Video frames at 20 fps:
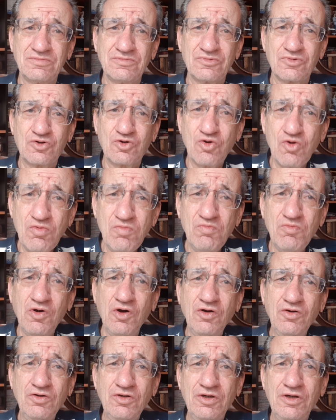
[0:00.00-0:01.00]

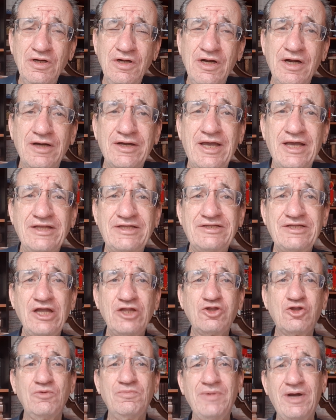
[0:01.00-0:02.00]
rumbo que
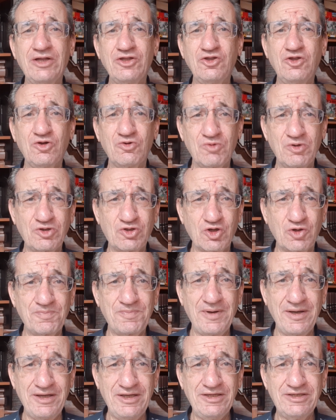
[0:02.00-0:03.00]
está tomando
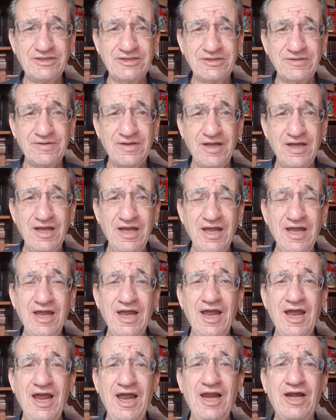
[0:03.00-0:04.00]
nuestro país
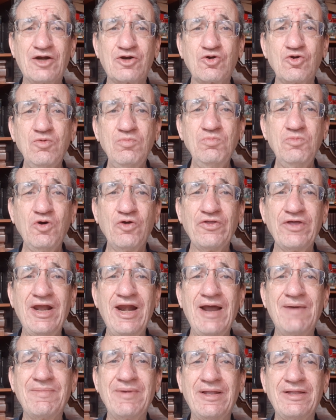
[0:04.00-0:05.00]
el rumbo de
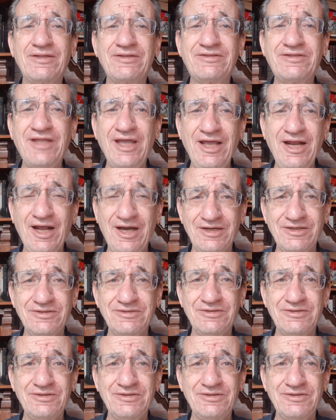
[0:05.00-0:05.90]
la mentira,